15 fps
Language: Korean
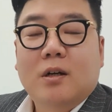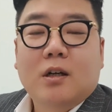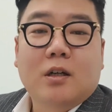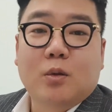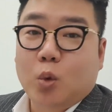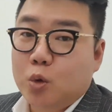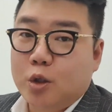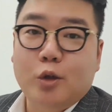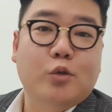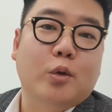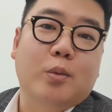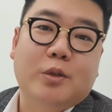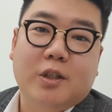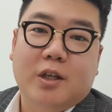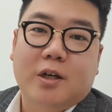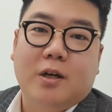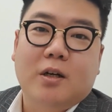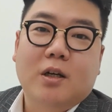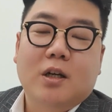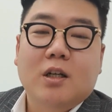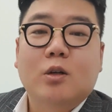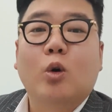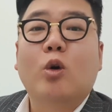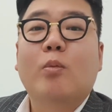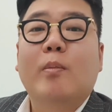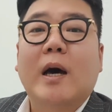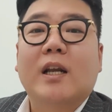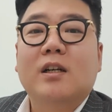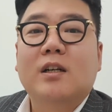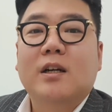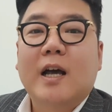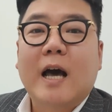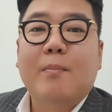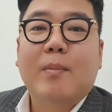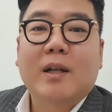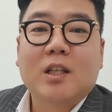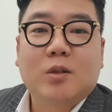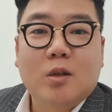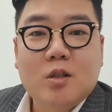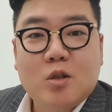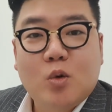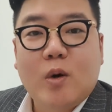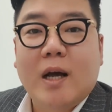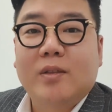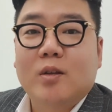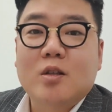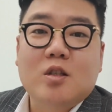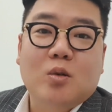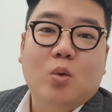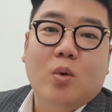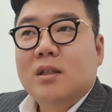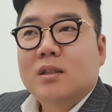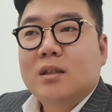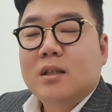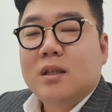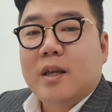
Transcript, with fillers: 그 놓칠 수 없어요. 그런 말을 한마디 던지고 안 던지고가